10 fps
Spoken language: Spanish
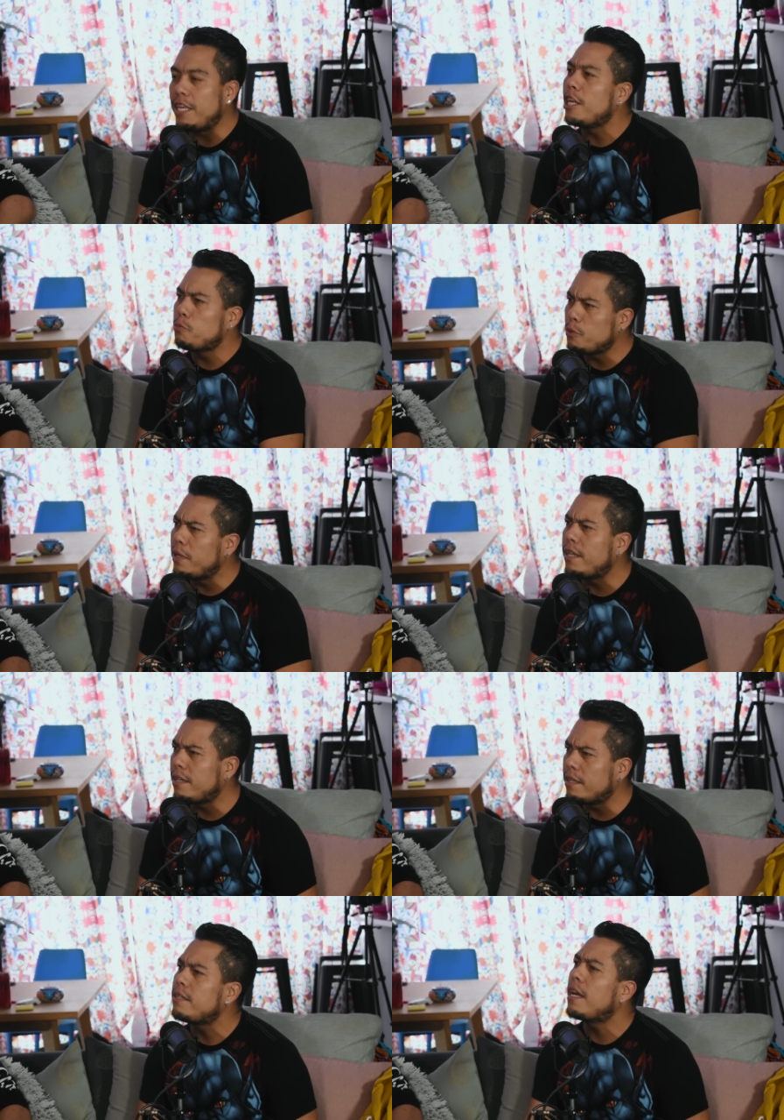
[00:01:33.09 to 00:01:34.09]
Y después
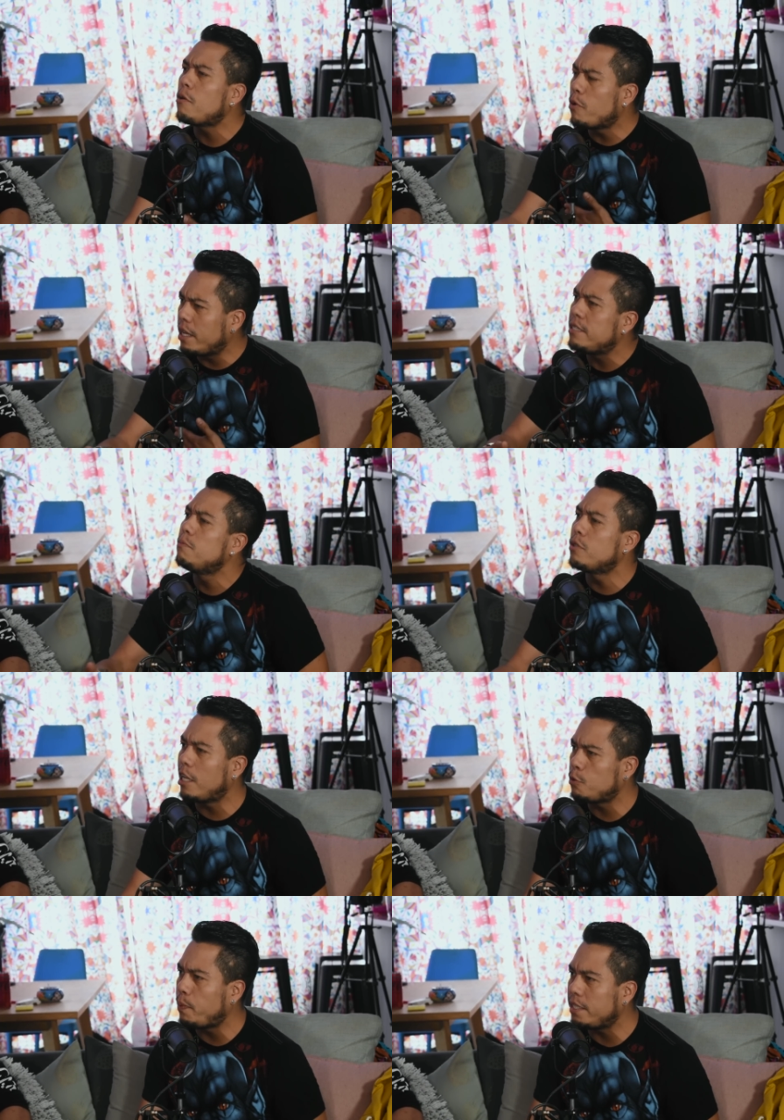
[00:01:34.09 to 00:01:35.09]
me... Ya como que hicimos
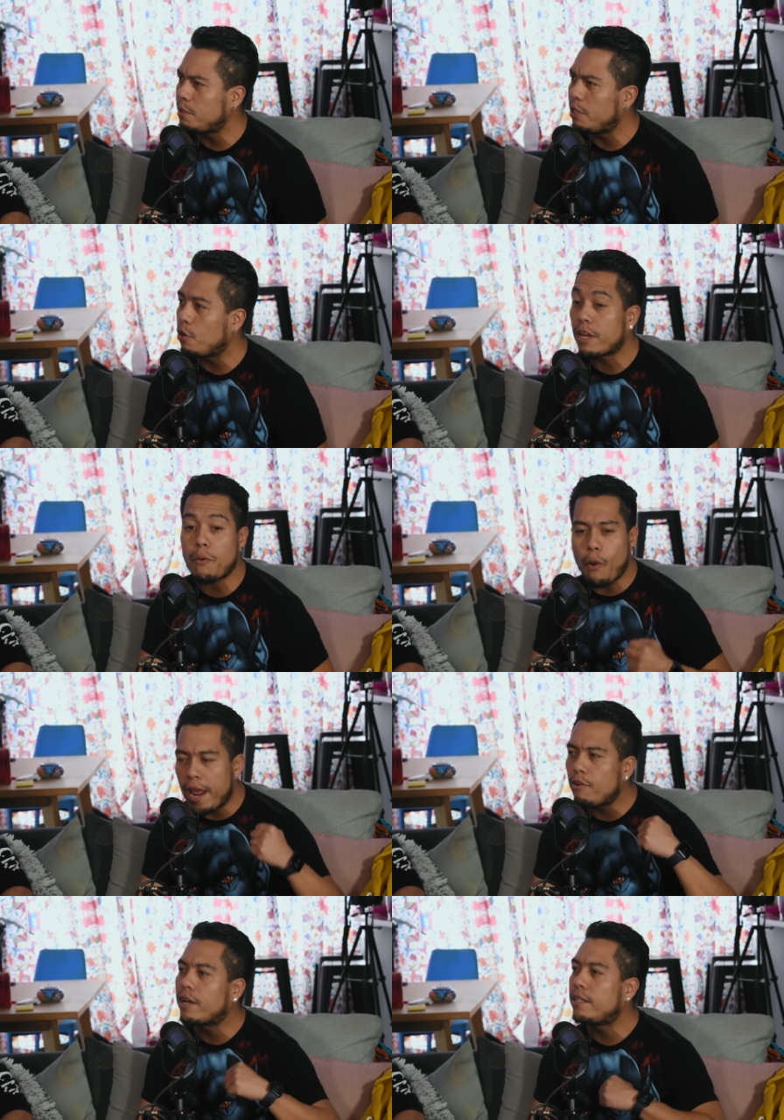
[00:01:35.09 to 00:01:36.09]
las pasas, me dijo, qué
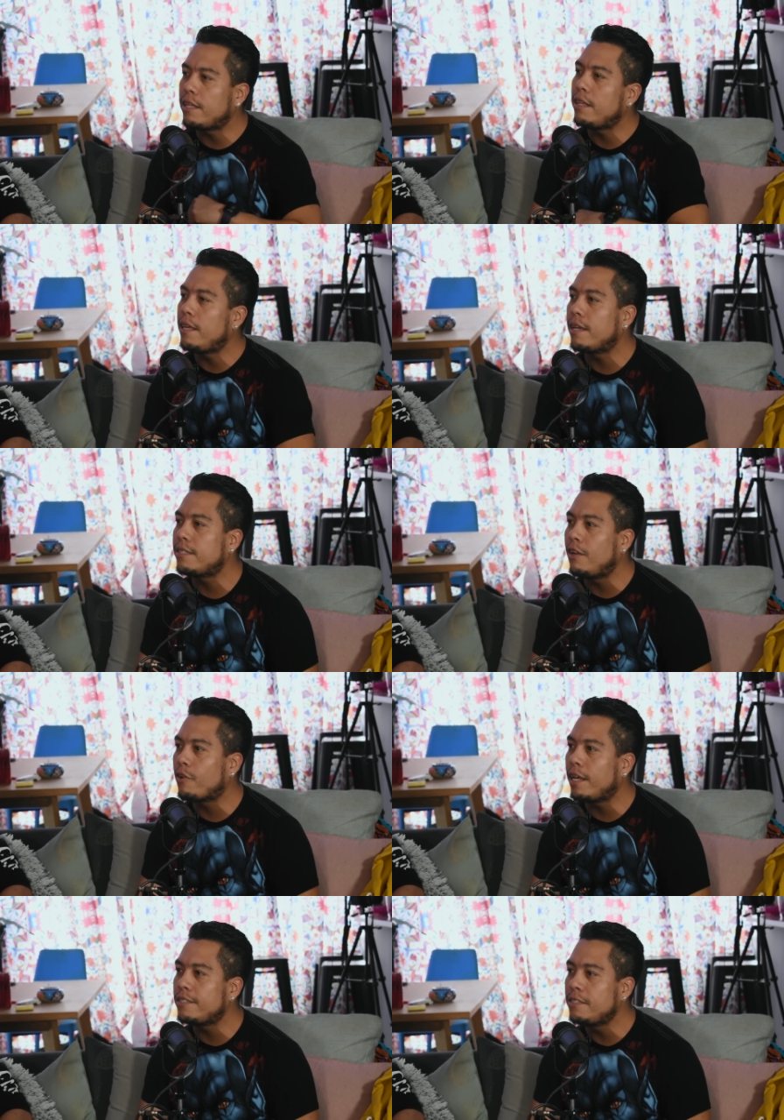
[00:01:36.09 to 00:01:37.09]
bueno que te dediques a lo
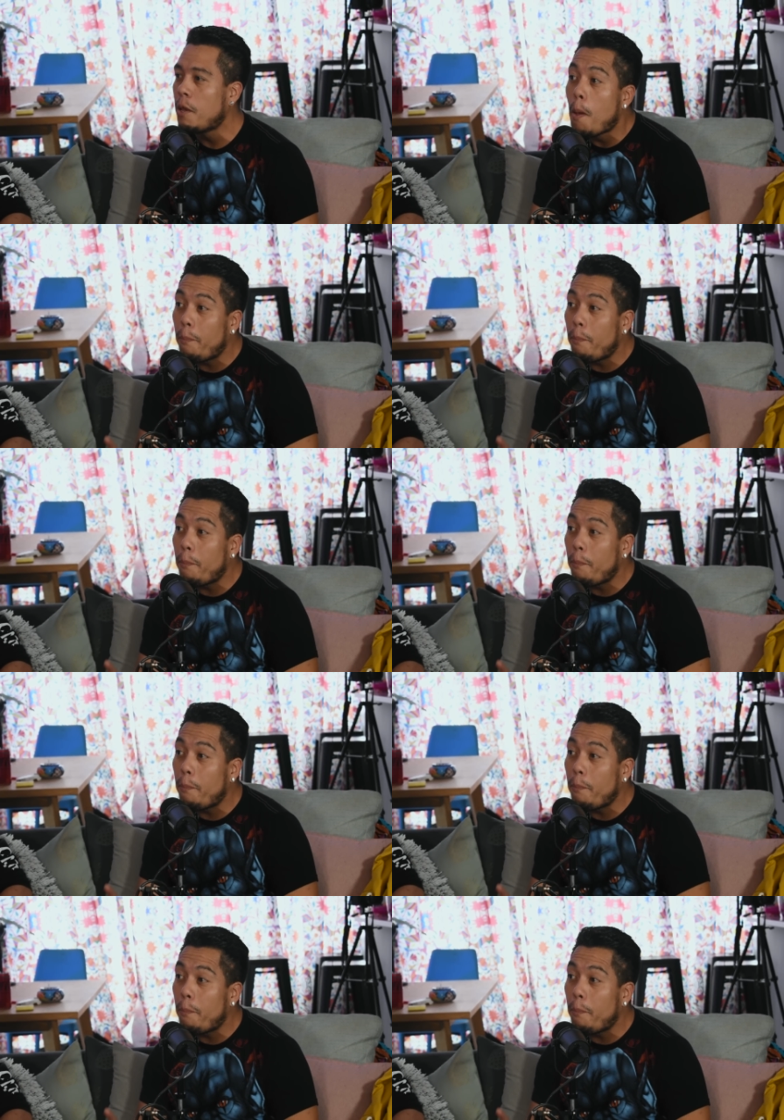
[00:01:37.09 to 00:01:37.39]
que haces,